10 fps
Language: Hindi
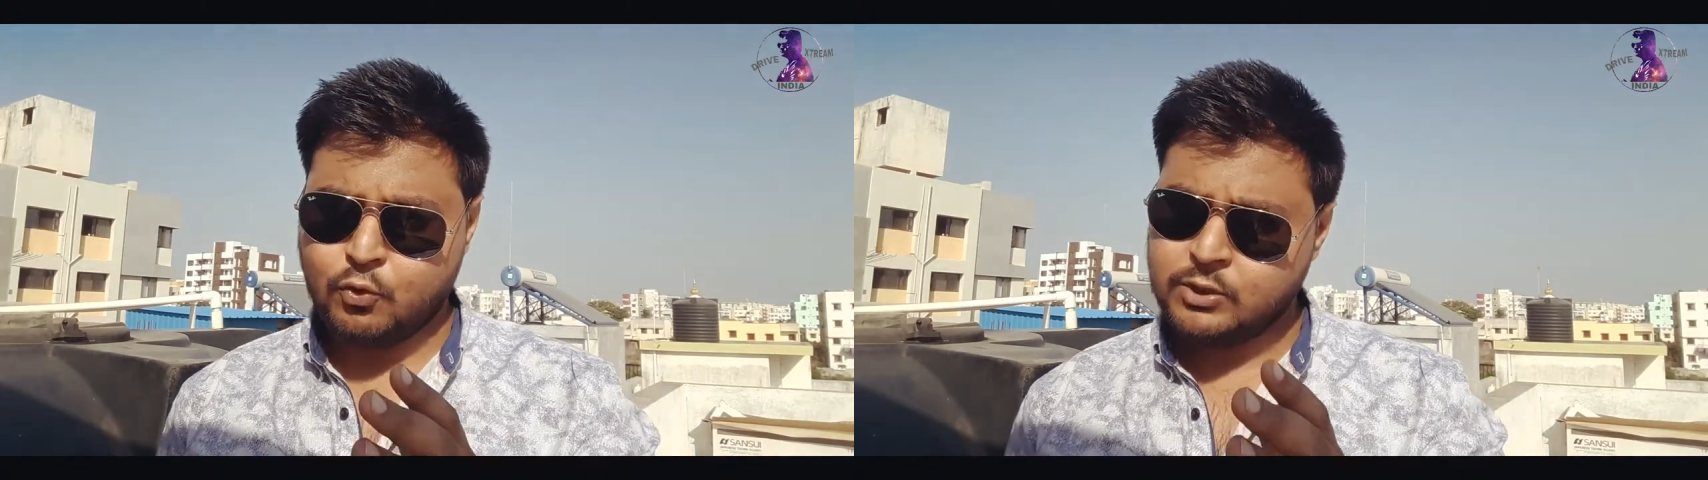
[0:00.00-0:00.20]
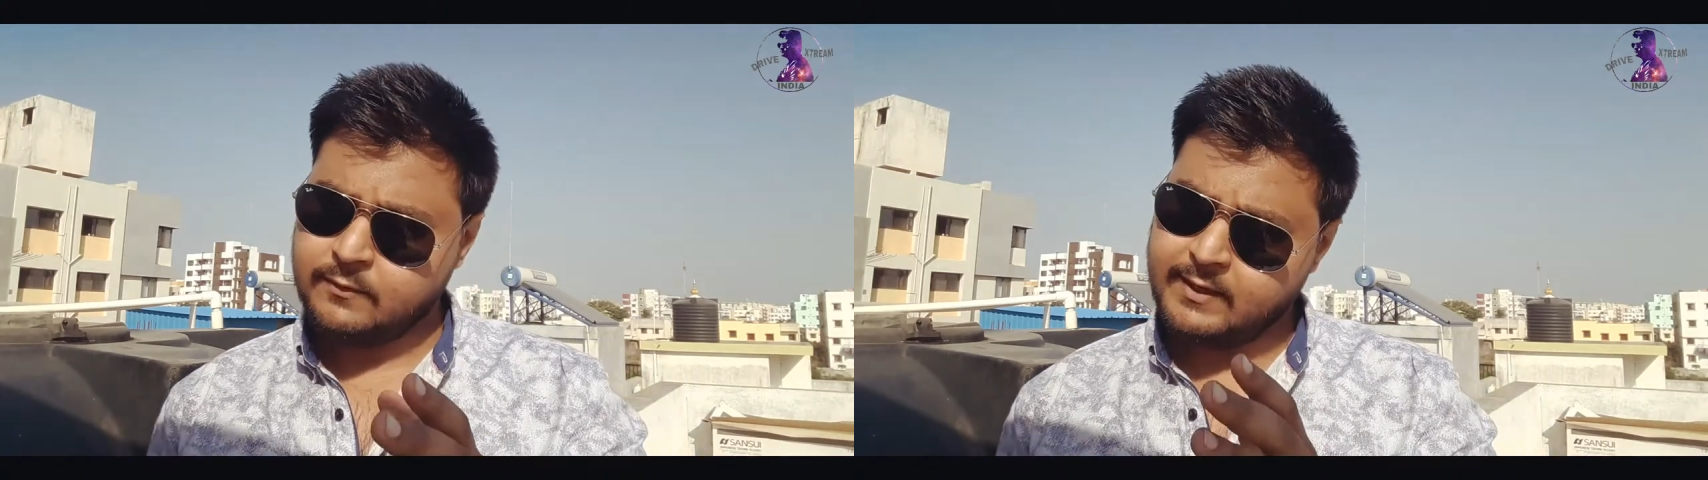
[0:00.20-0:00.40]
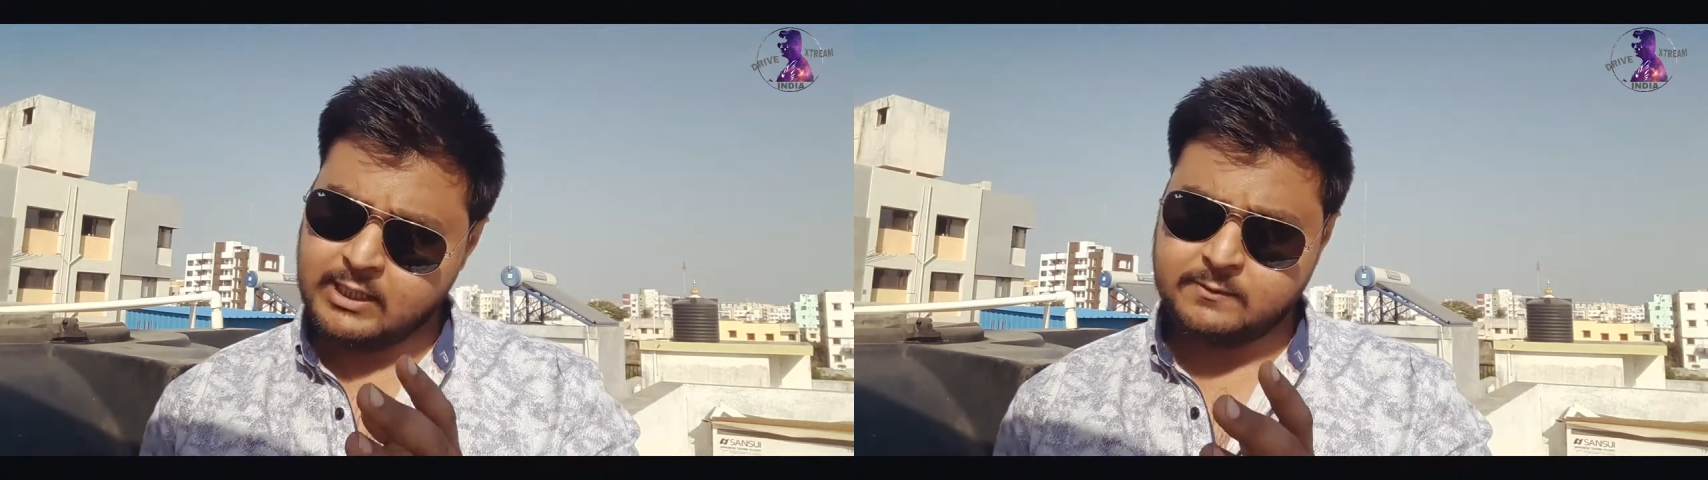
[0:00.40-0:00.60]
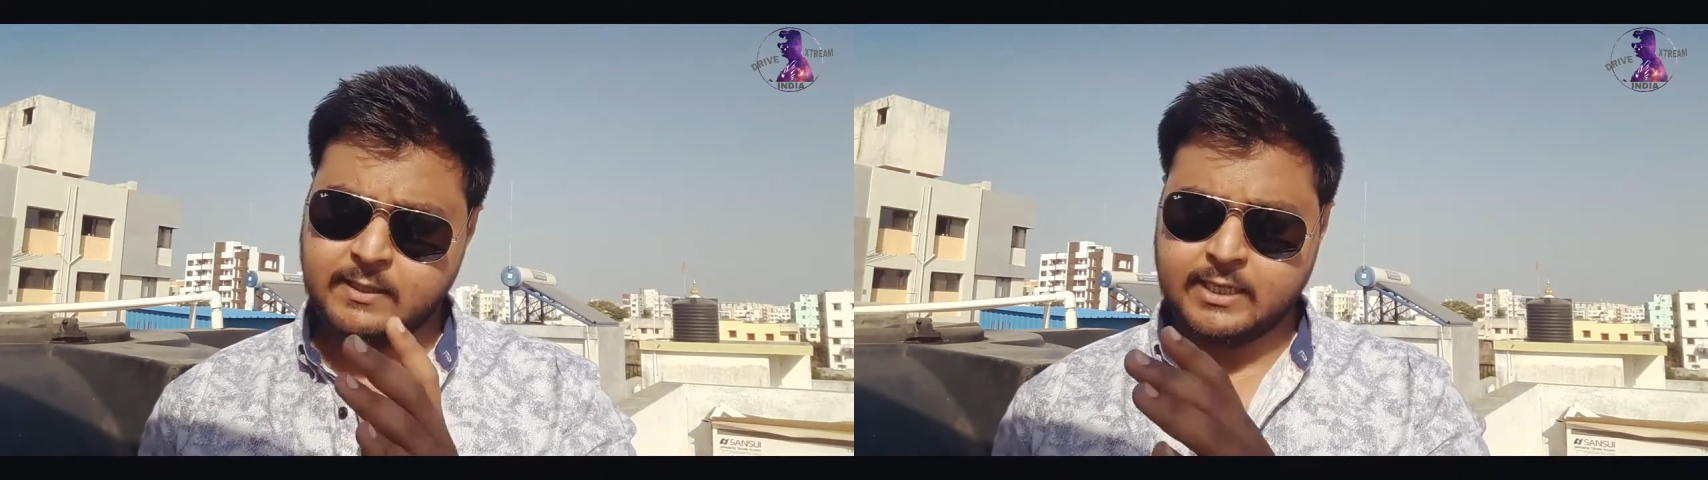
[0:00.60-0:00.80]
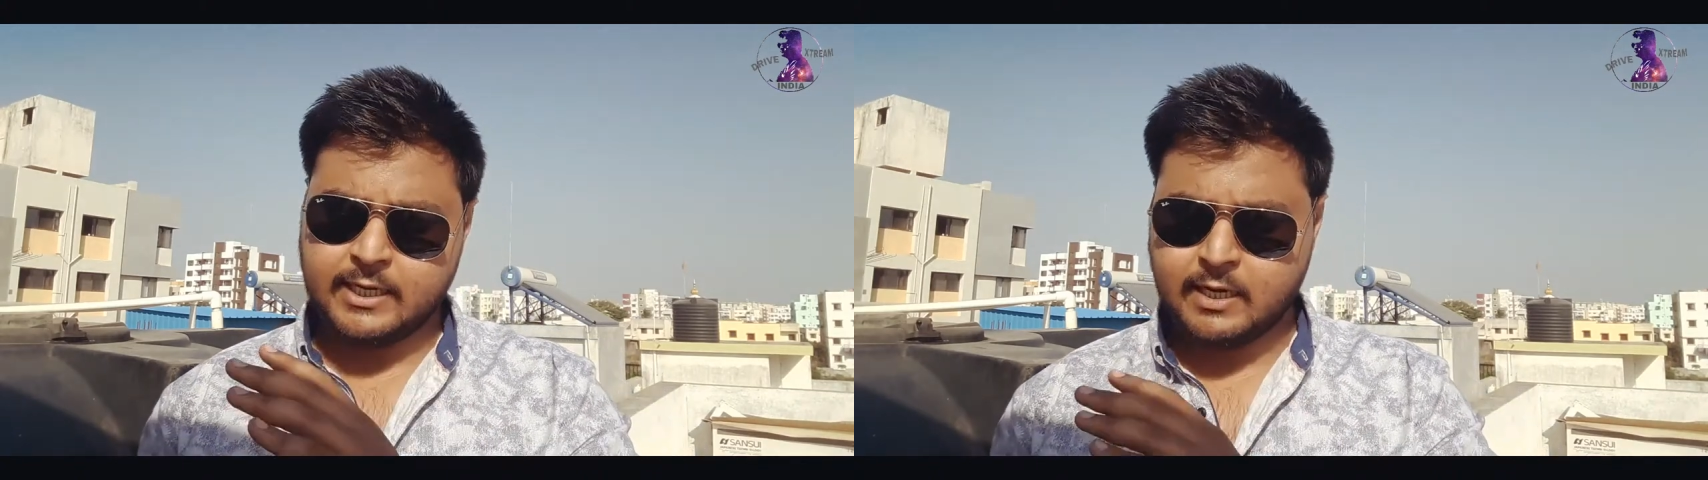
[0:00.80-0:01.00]
कौन से वेरिएंट्स
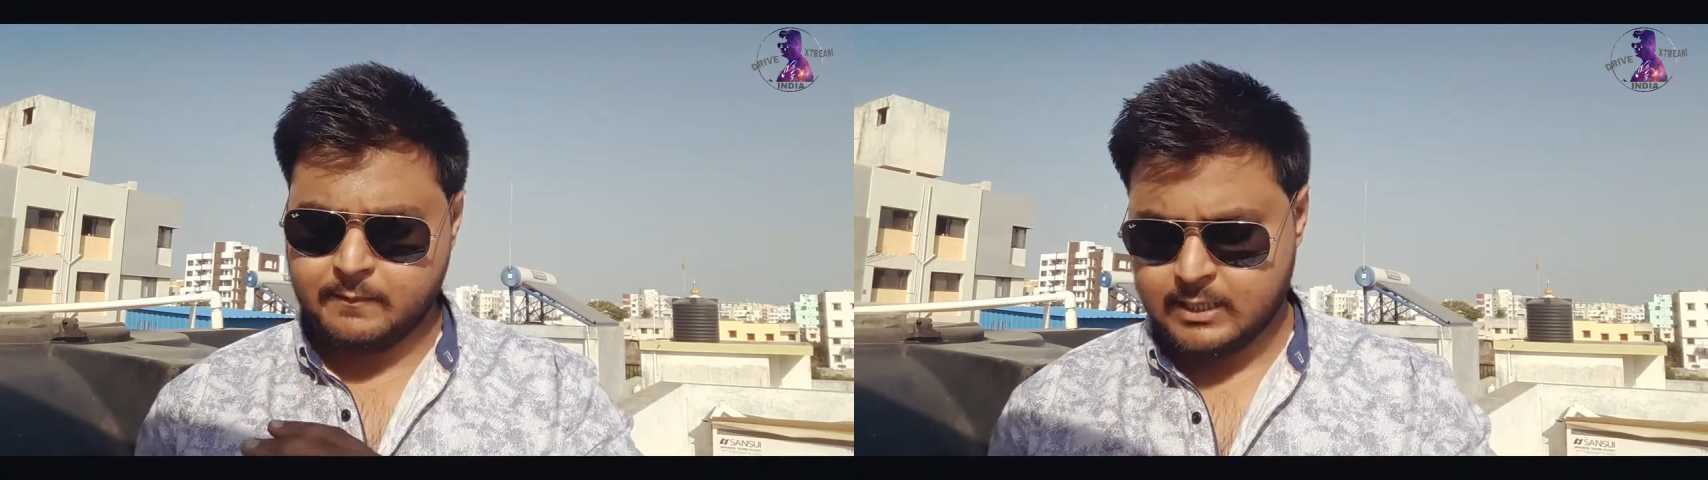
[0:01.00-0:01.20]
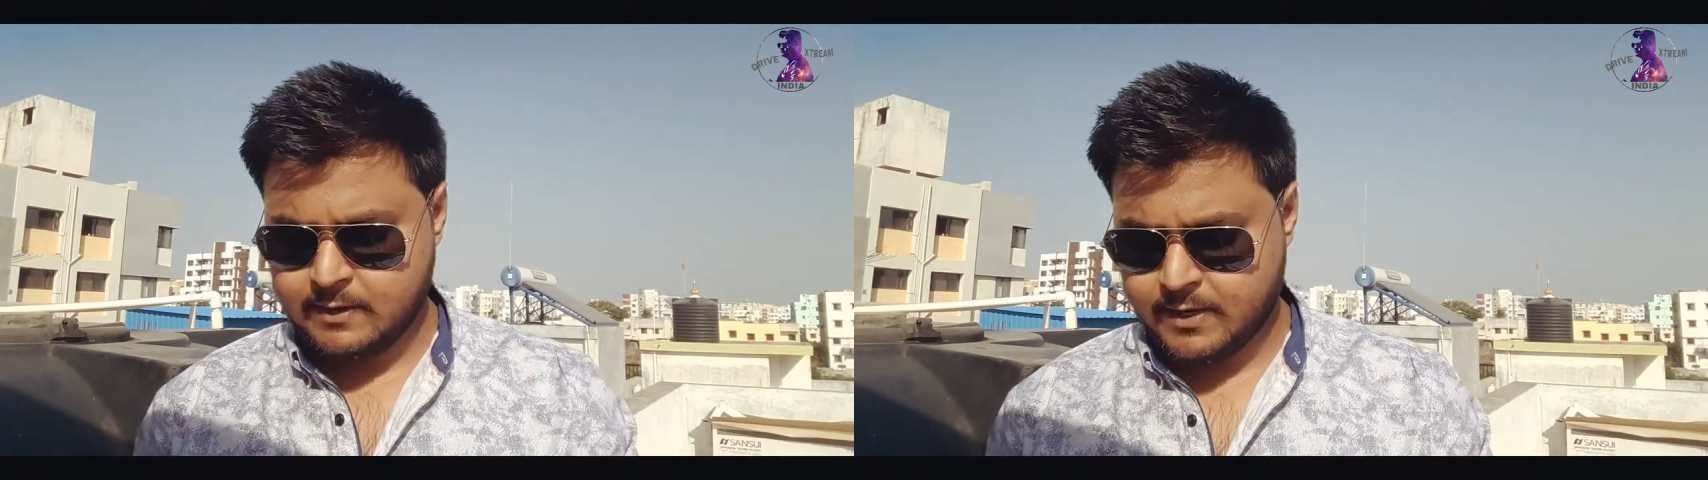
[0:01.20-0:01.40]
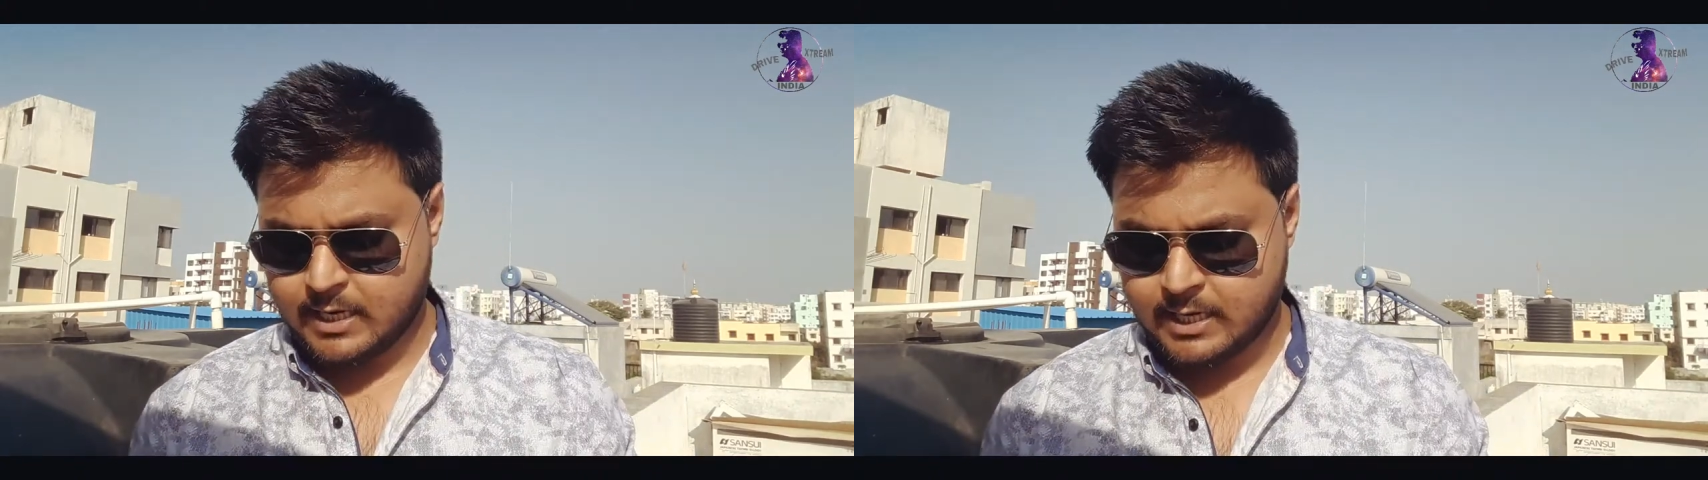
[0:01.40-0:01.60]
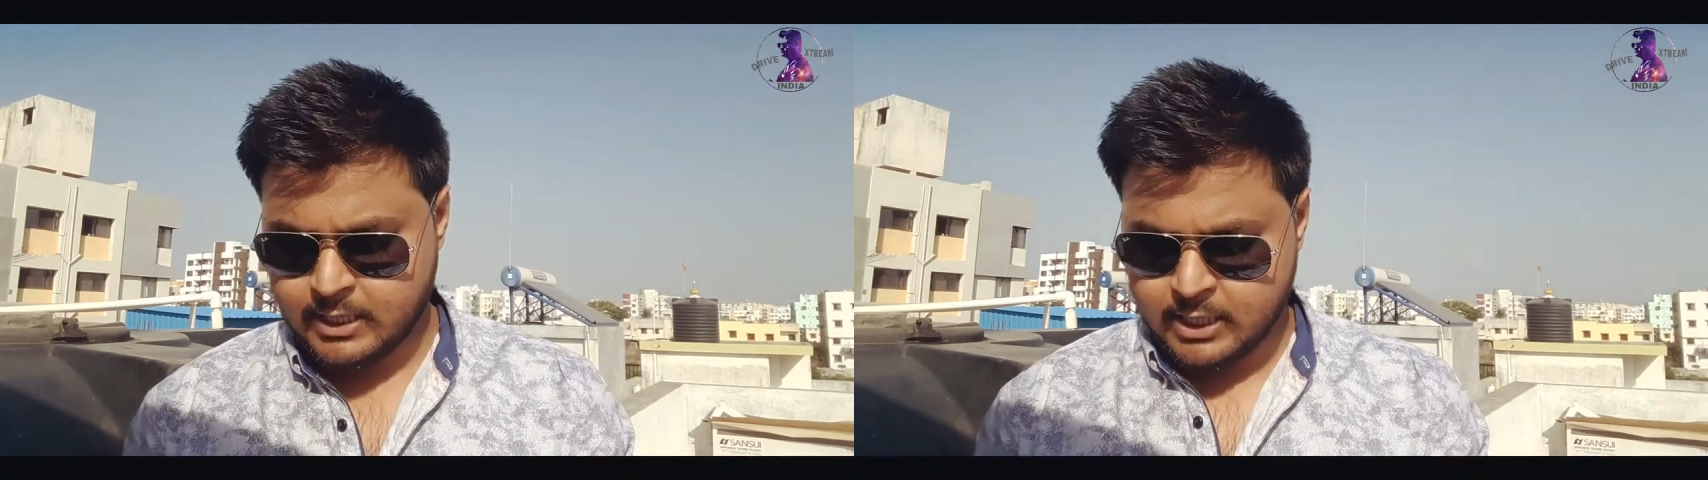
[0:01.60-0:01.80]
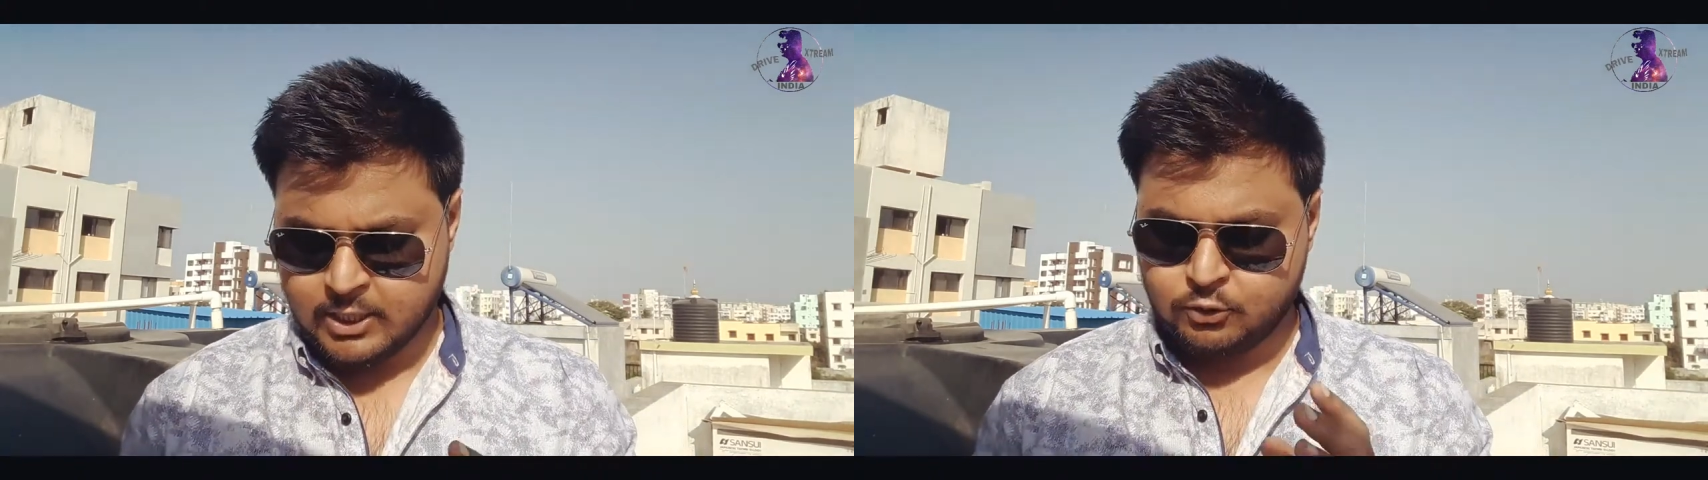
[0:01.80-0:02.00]
में क्या क्या मिलने वाला
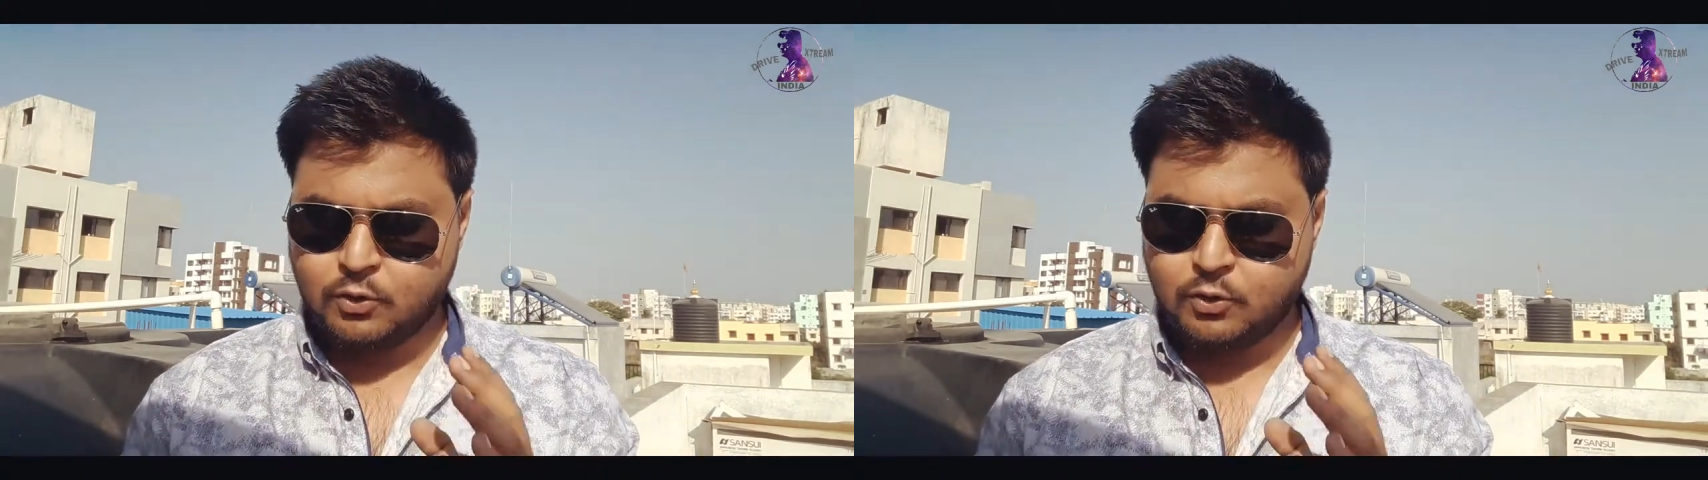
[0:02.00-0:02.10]
है